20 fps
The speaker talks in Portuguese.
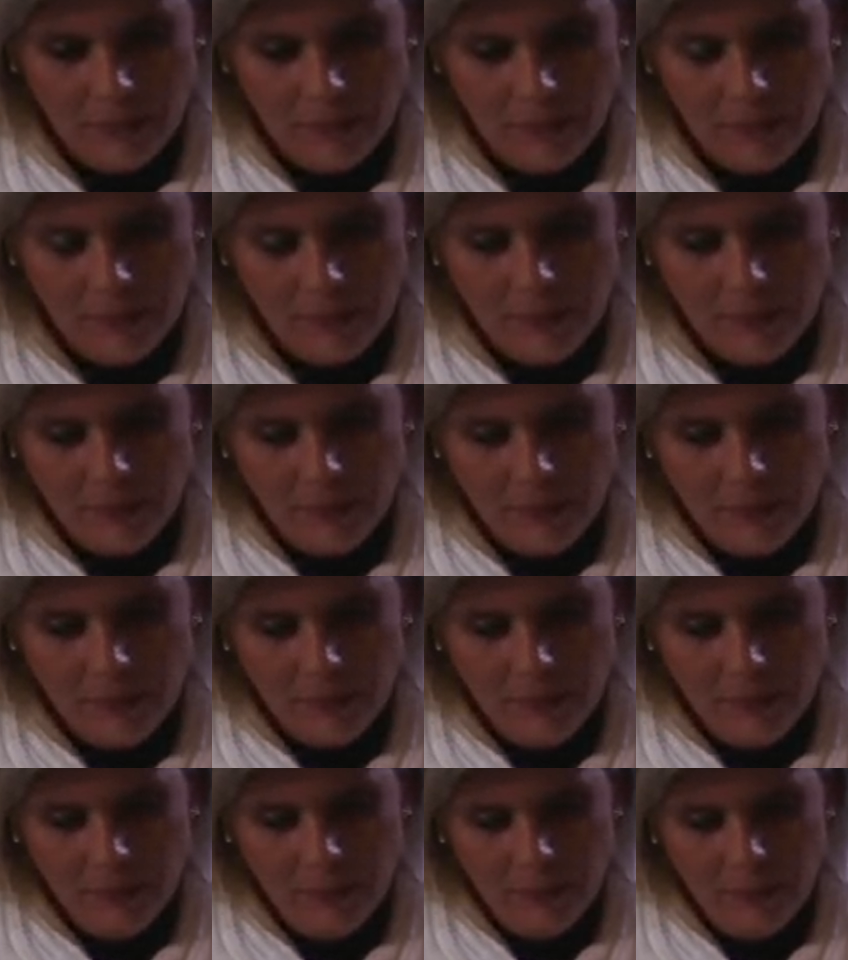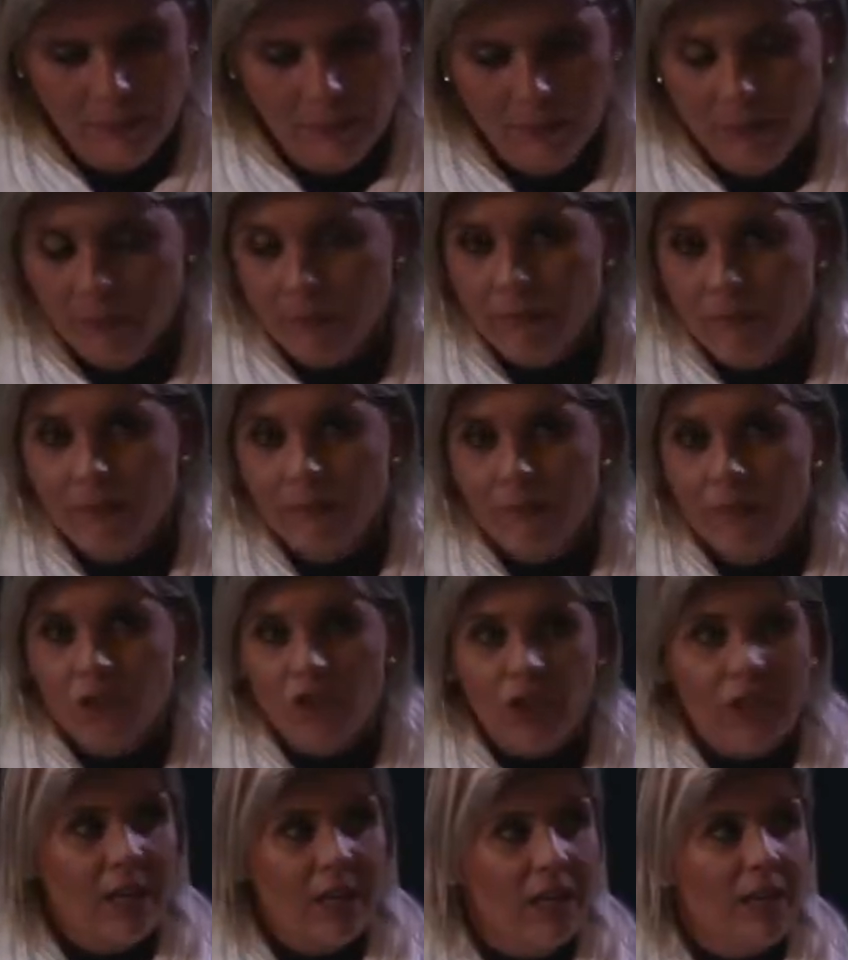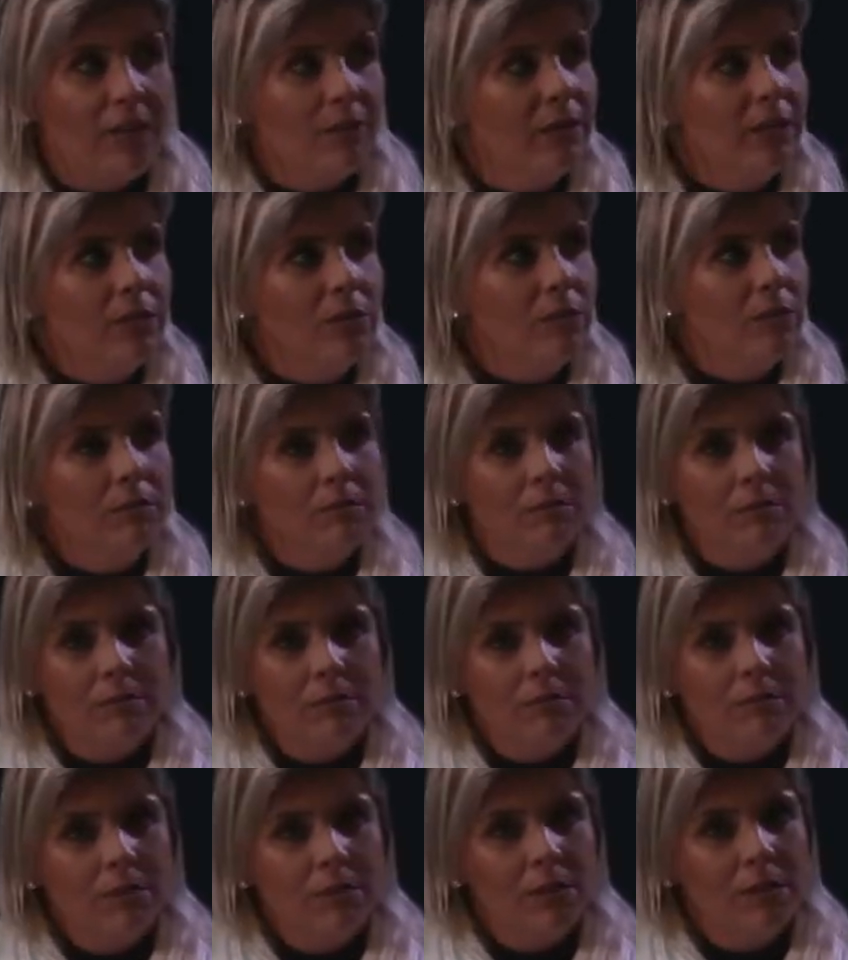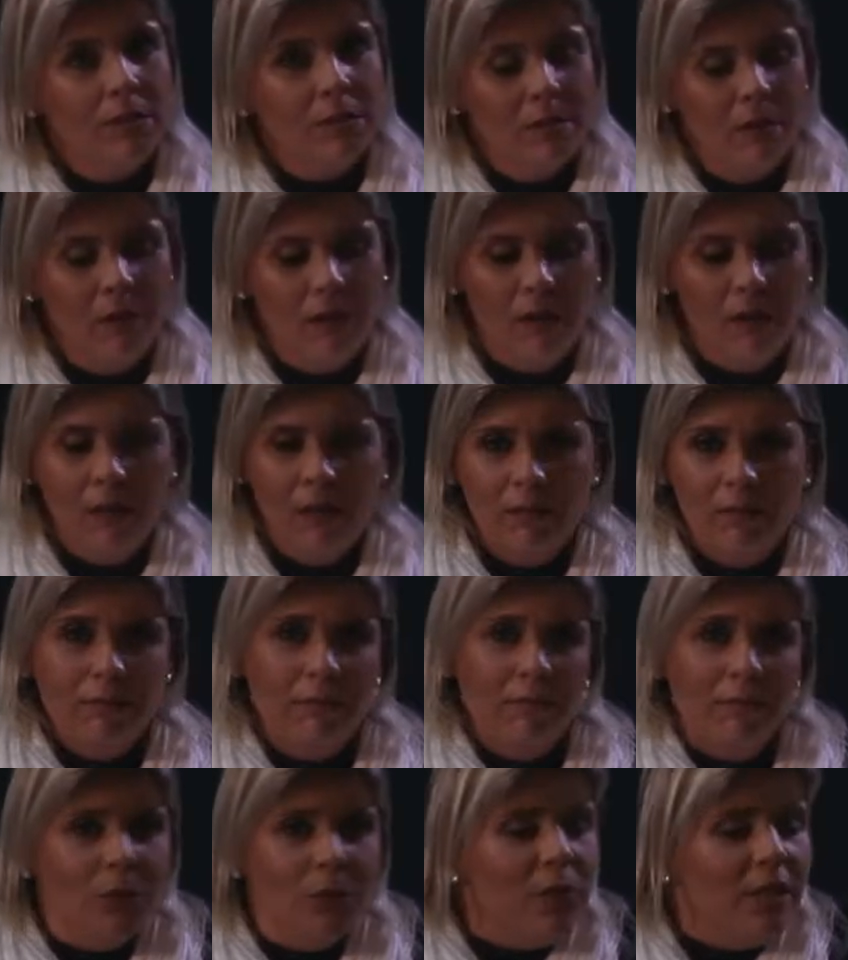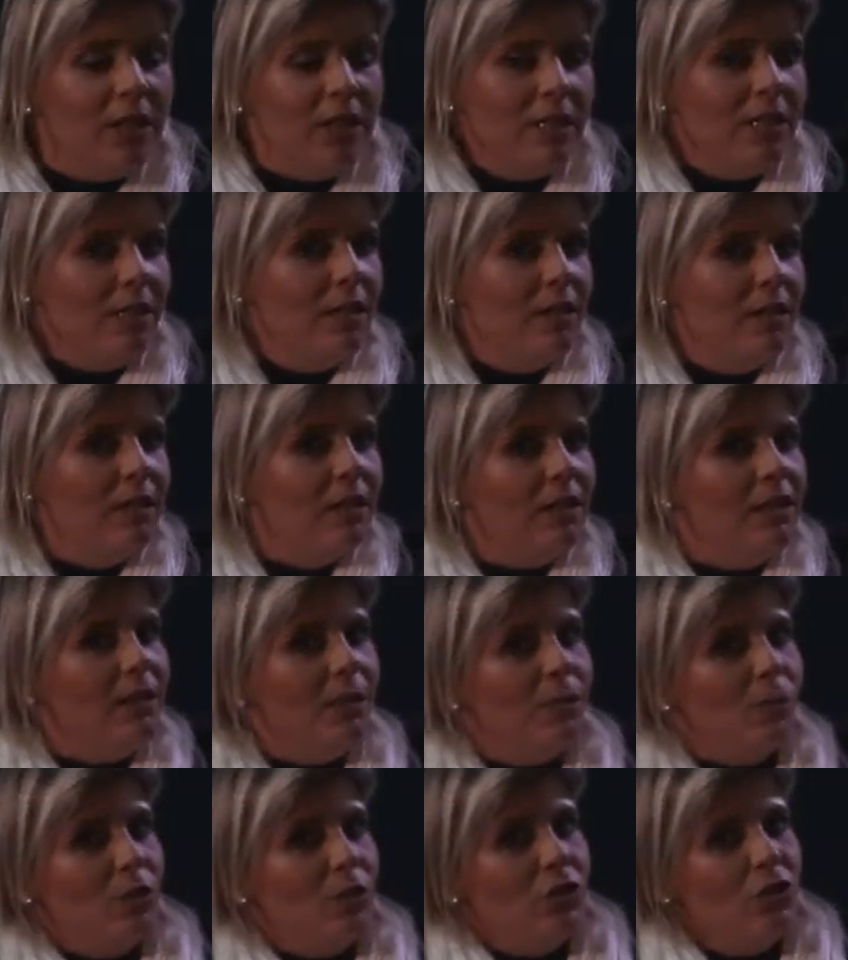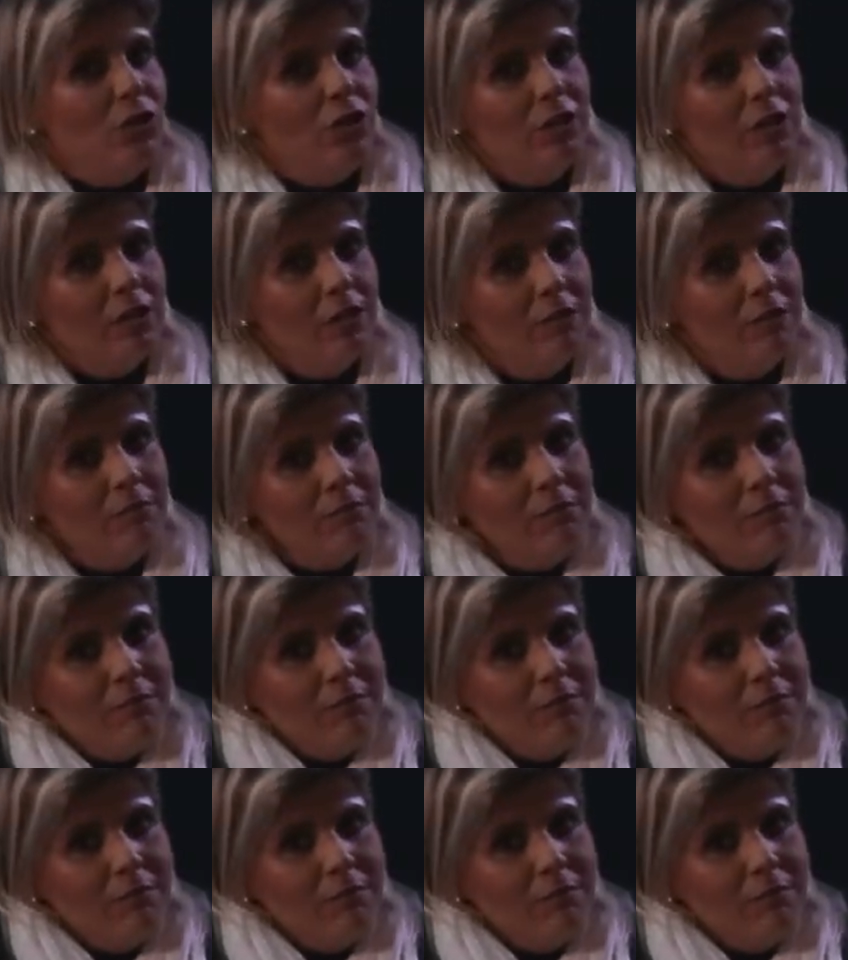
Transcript: Rita? Hum? Já tá gravando? Ah, não queria sair daqui da mantinha.